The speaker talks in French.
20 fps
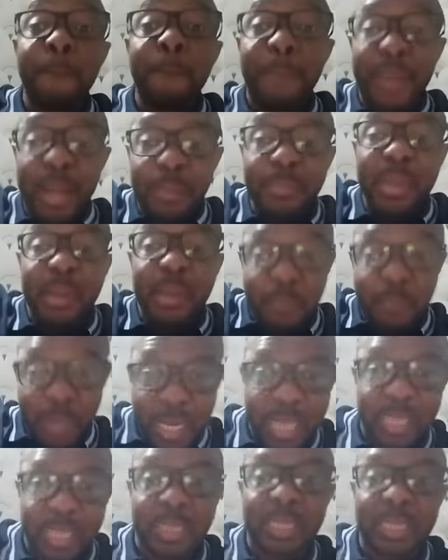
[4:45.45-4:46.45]
premier
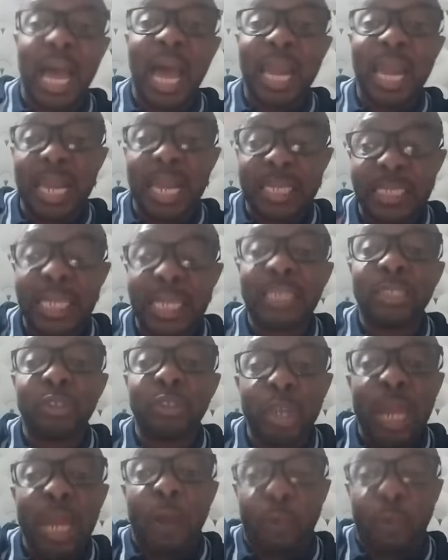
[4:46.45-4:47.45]
ministre à la tête de
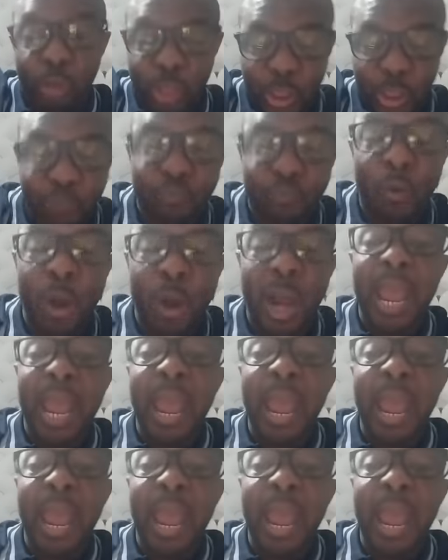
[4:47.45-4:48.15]
la Côte d'Ivoire,